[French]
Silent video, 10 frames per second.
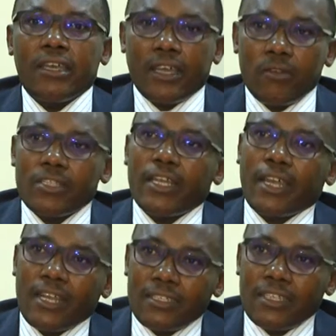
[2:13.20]
rehausser la
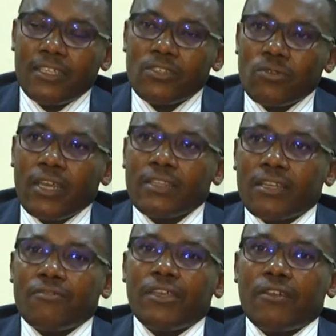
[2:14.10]
qualité des soins à
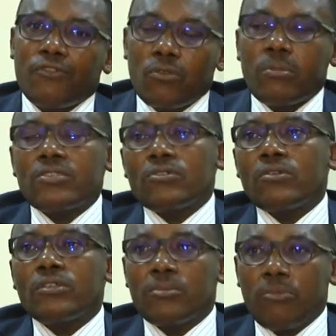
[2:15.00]
travers la
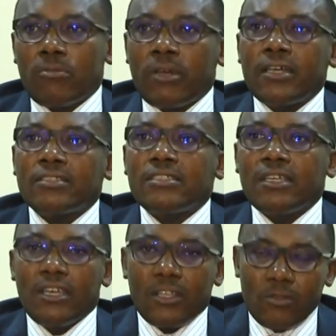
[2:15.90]
formation diplômante
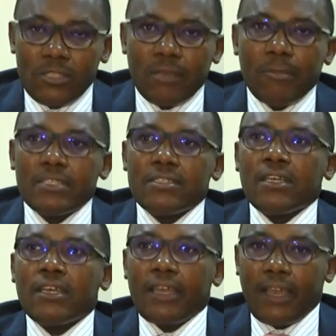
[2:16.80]
de ces
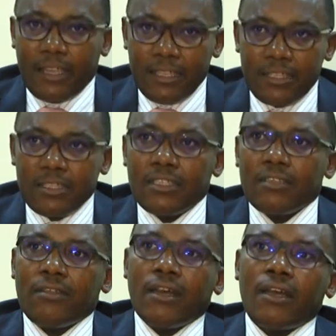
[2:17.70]
médecins ici
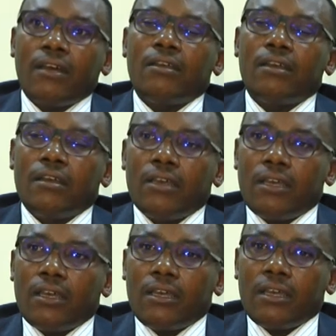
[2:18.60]
dans,
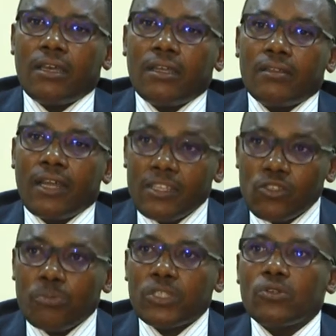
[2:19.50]
euh, dans
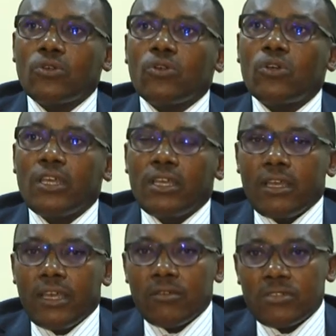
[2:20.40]
les hôpitaux.
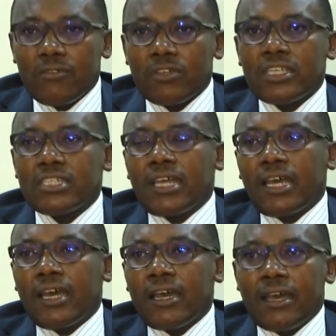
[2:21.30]
Et nous avons
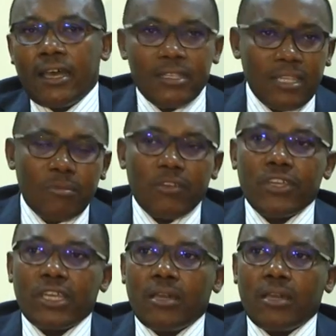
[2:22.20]
déjà, ensemble avec